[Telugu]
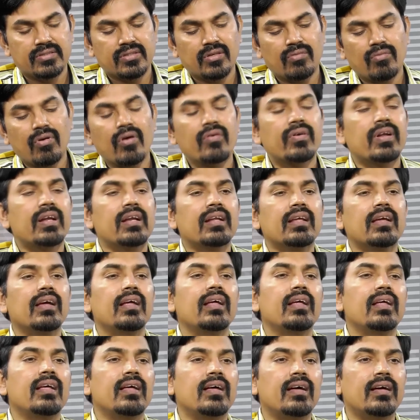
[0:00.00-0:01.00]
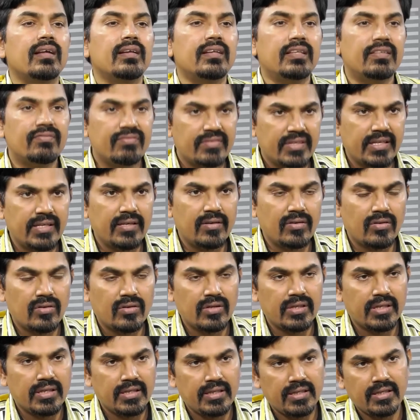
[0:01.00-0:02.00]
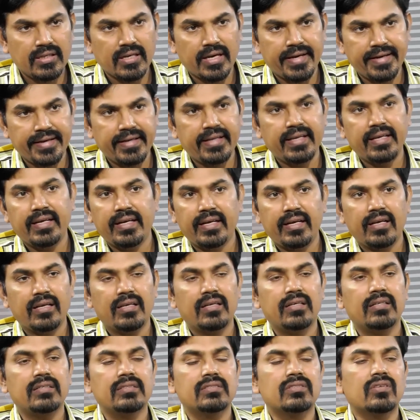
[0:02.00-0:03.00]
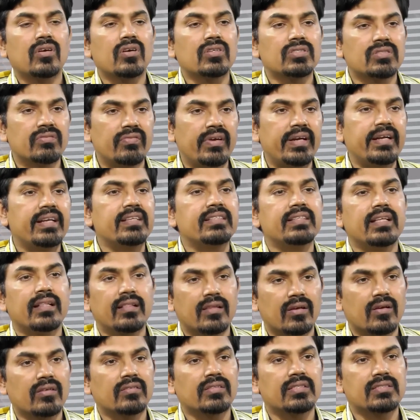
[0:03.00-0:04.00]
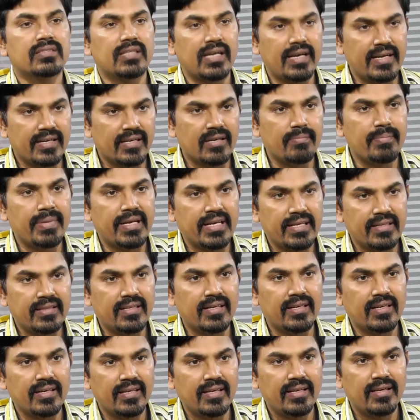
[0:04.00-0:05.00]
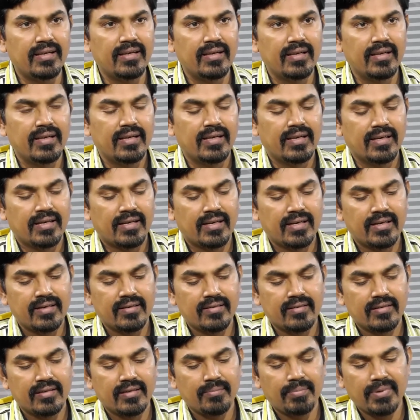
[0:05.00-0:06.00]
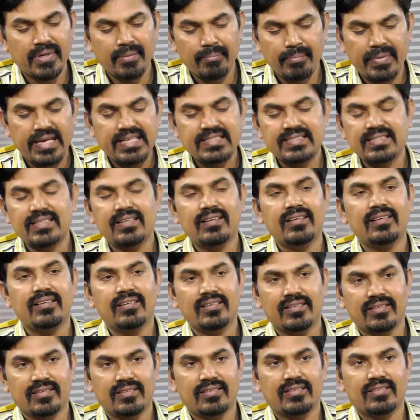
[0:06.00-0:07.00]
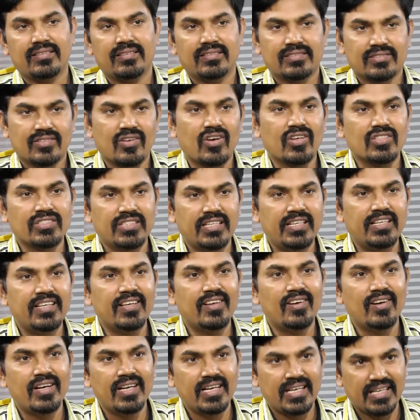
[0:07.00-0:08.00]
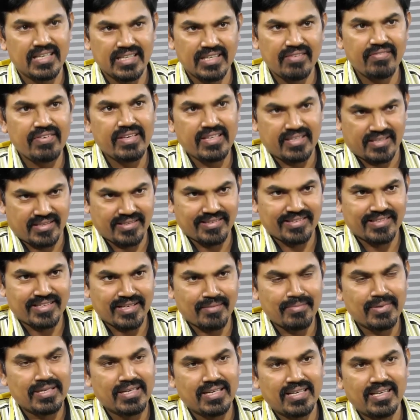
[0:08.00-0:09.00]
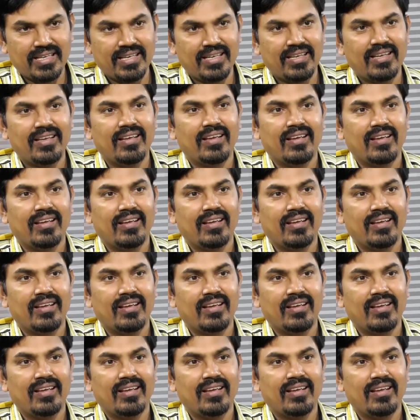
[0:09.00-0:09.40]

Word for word: సో ఓవరాల్గా నిఫ్టీలో ఈ ఐటీ స్టాక్స్ వెయిటేజ్ ఎంత కొంత స్లైట్గా పెరిగిద్దండి అండ్ hmm. ఇప్పుడు మేజర్ స్టాక్స్ ఇండియాలో అంటే ఇవే కాబట్టి